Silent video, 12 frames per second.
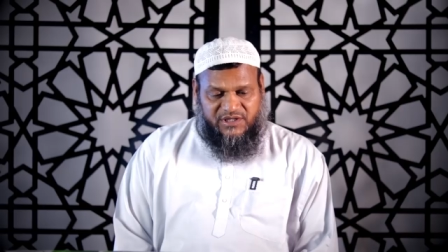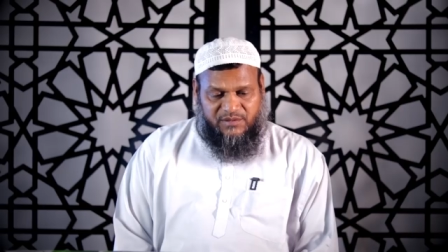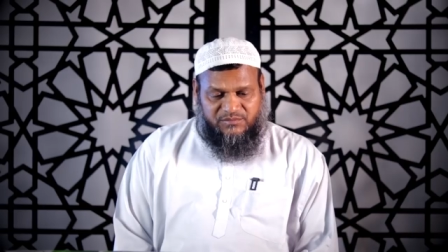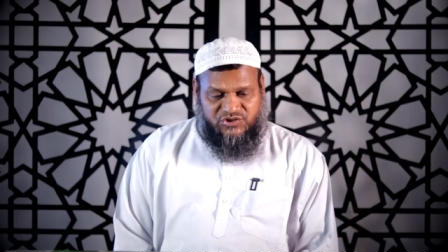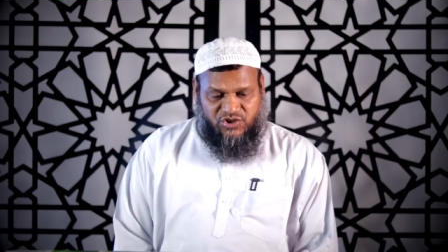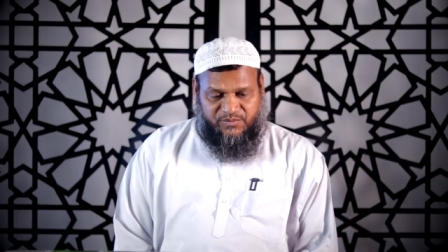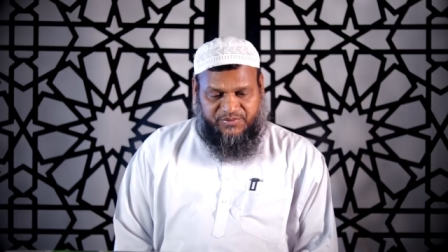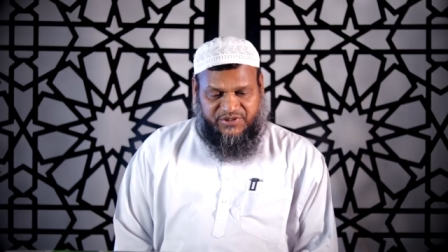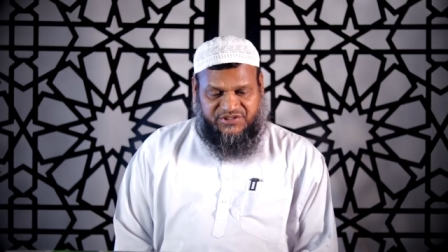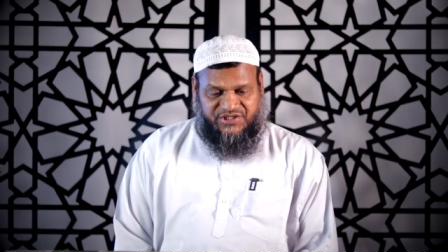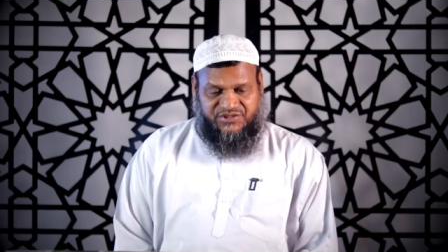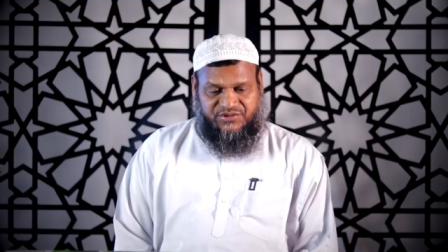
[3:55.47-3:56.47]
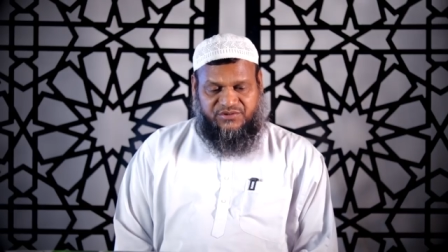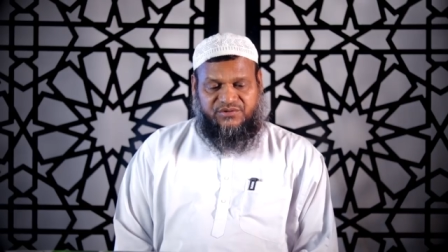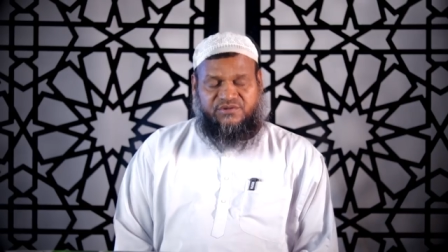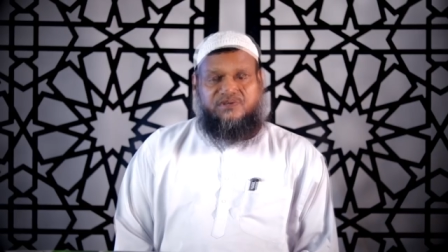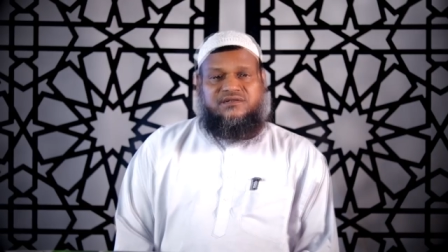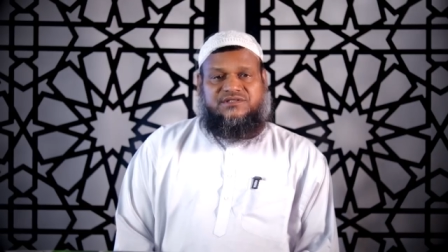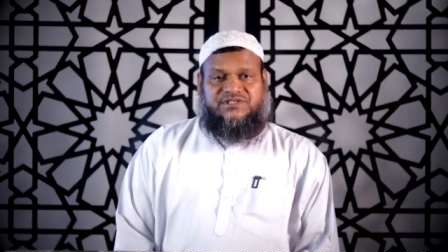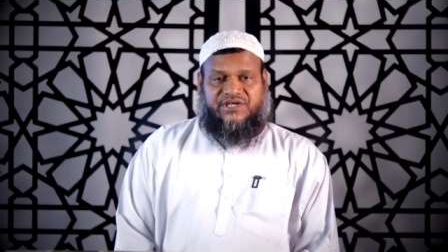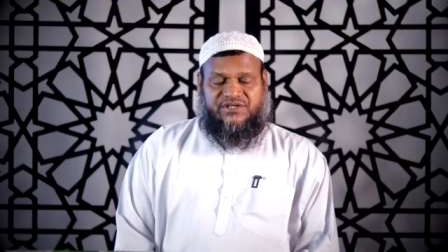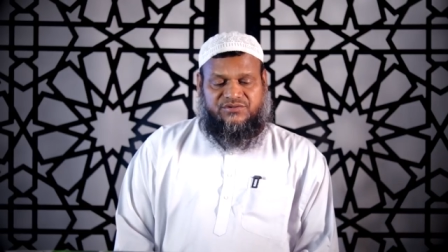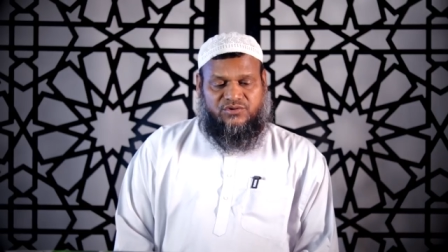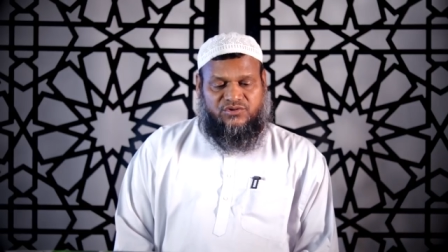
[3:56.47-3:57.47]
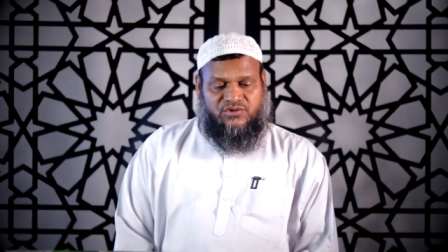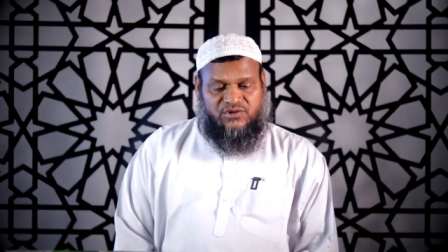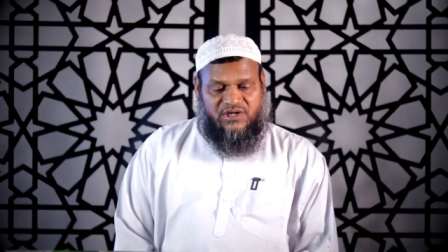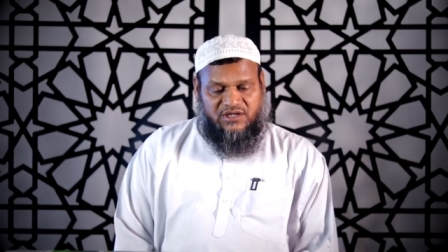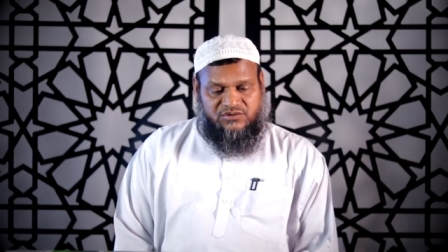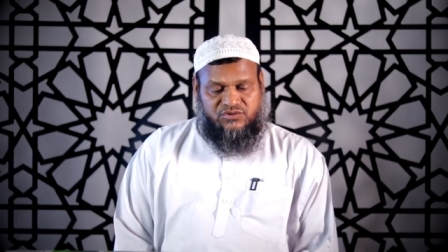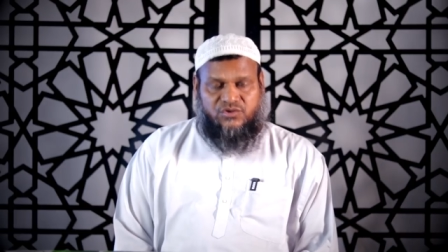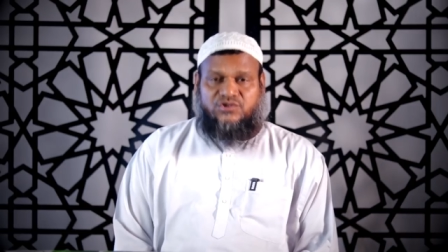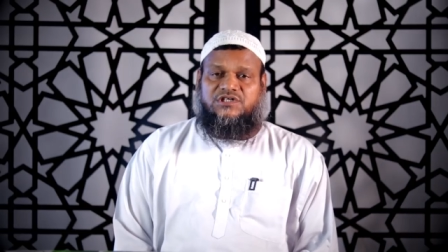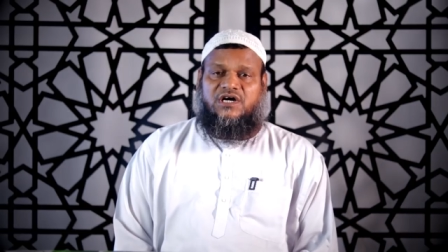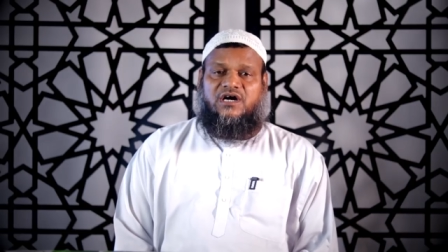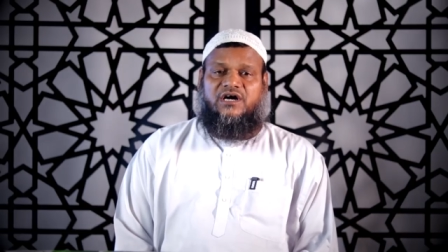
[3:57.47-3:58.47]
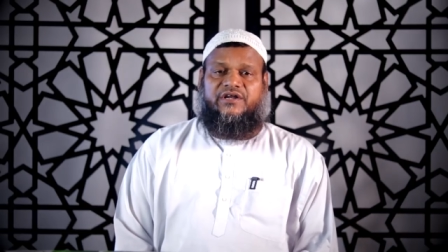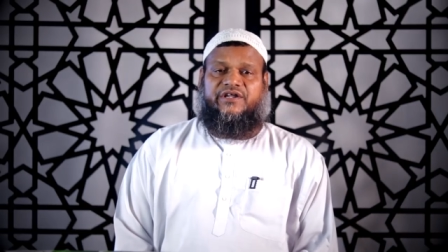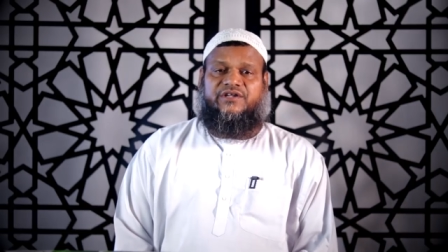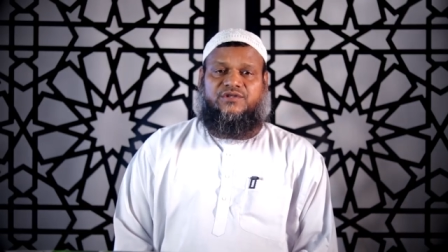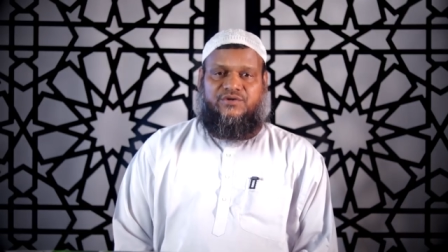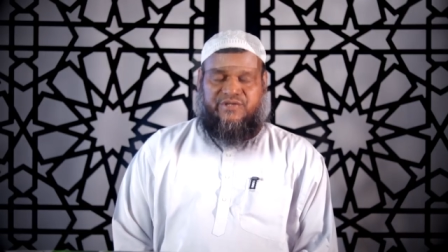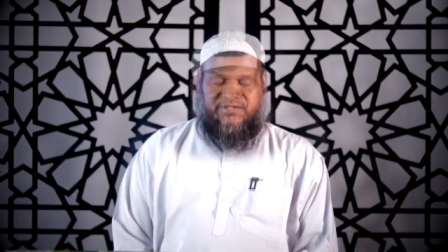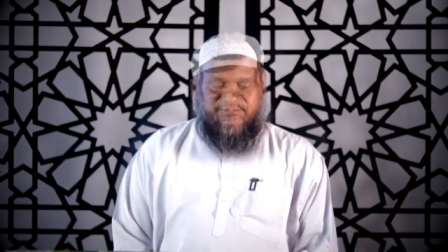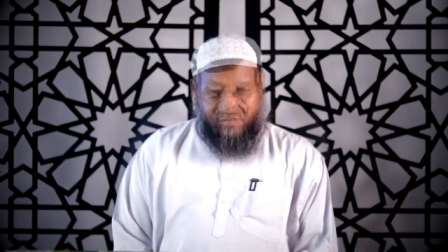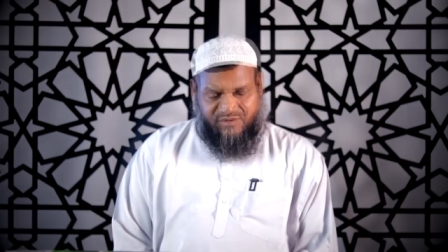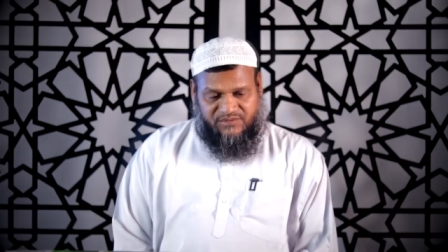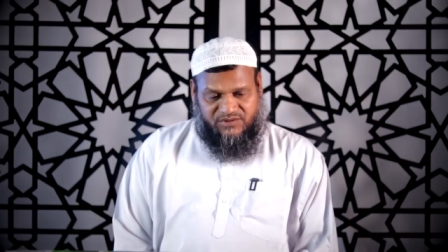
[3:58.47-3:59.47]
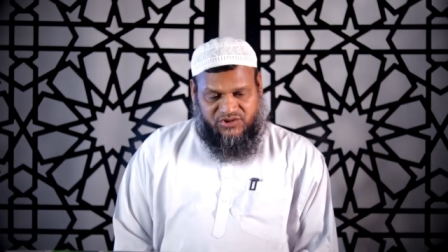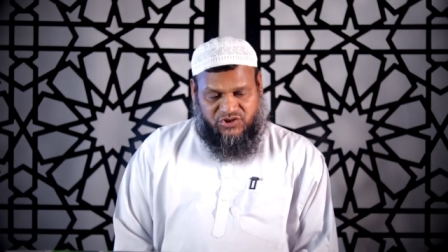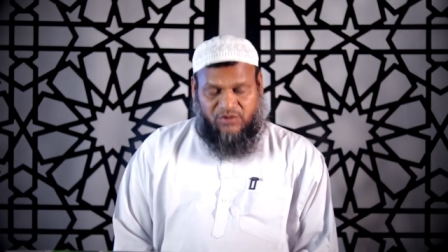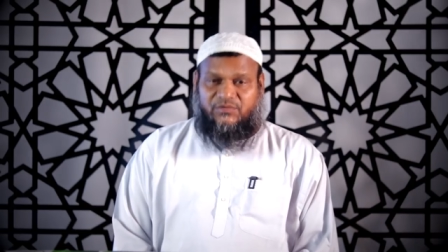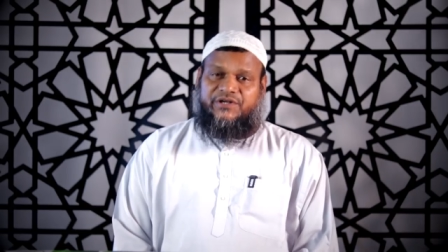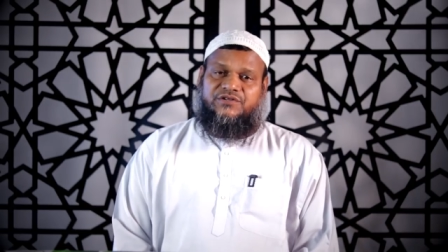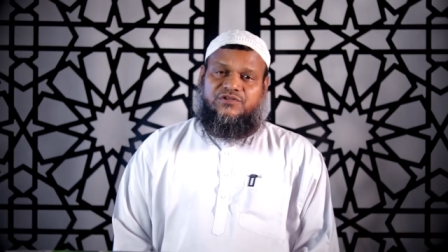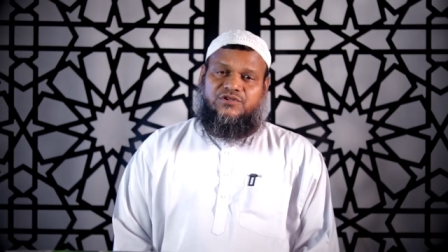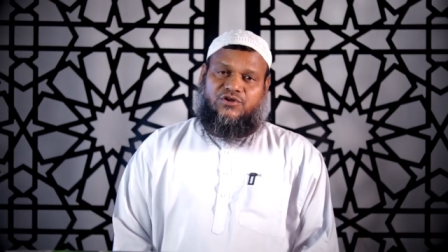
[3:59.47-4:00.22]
নাম জপে যেজন সেই তো দোনা দোজাহানের ধ্বনি সম্মানিত